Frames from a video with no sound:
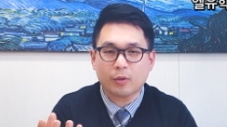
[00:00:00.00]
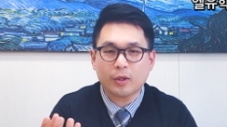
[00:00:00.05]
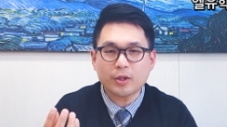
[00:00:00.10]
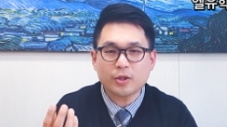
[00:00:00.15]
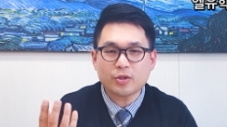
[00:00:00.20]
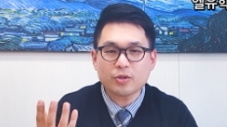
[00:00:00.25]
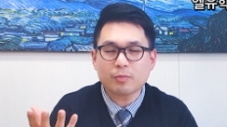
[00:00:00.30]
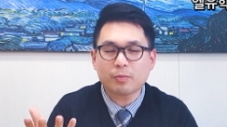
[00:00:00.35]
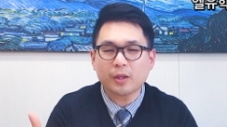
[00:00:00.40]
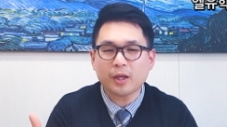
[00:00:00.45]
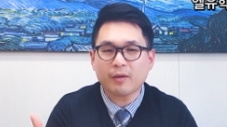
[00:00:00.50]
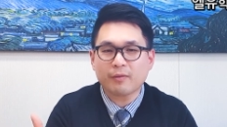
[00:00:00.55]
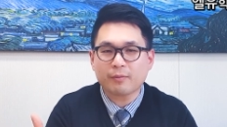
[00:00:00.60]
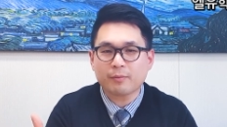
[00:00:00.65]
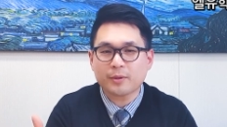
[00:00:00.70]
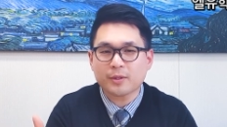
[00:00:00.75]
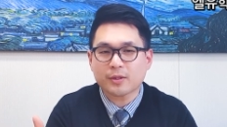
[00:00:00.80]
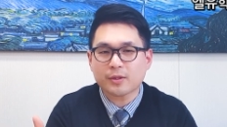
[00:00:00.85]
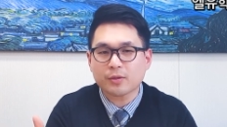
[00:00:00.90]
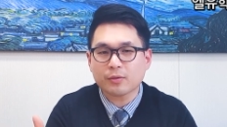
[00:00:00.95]
Why did you apply
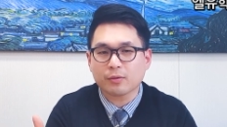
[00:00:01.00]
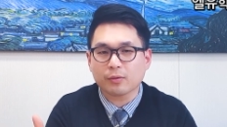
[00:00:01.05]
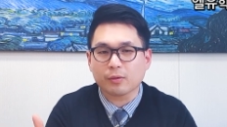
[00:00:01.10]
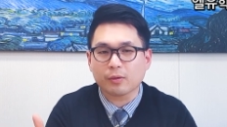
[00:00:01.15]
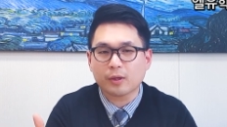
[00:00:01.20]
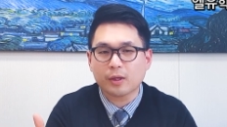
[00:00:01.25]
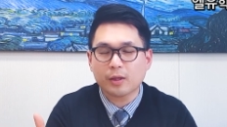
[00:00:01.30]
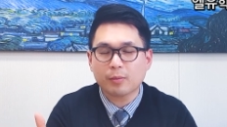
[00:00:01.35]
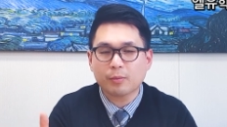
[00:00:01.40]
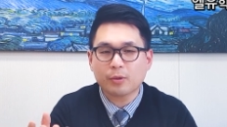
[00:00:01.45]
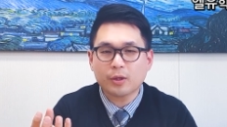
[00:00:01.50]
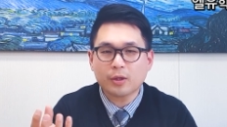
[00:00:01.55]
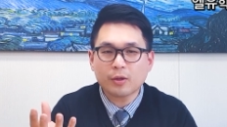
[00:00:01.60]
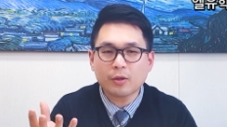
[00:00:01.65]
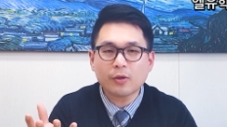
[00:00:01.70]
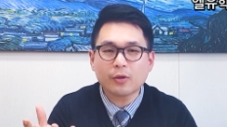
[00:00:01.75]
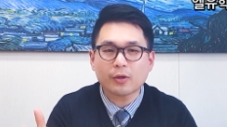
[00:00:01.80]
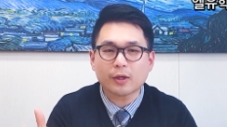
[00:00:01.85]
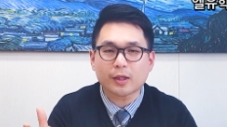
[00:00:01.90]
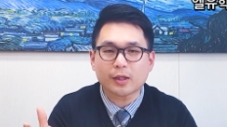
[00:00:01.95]
for my school? 뭐
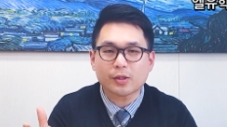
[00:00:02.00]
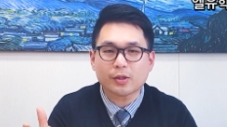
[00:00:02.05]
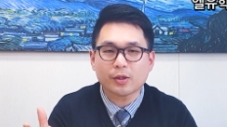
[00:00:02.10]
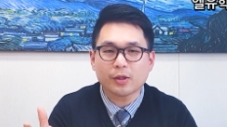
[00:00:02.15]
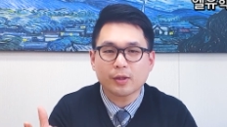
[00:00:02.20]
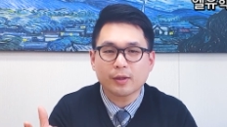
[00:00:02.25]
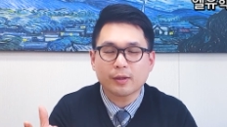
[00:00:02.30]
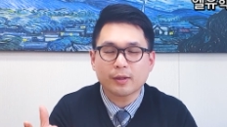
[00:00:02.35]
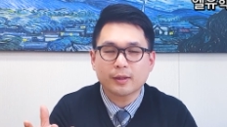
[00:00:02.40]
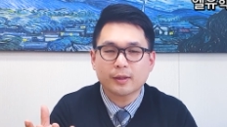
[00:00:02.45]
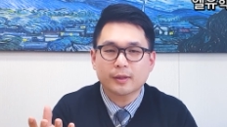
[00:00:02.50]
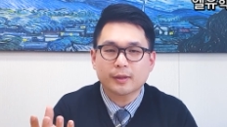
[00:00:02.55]
이런 거겠죠.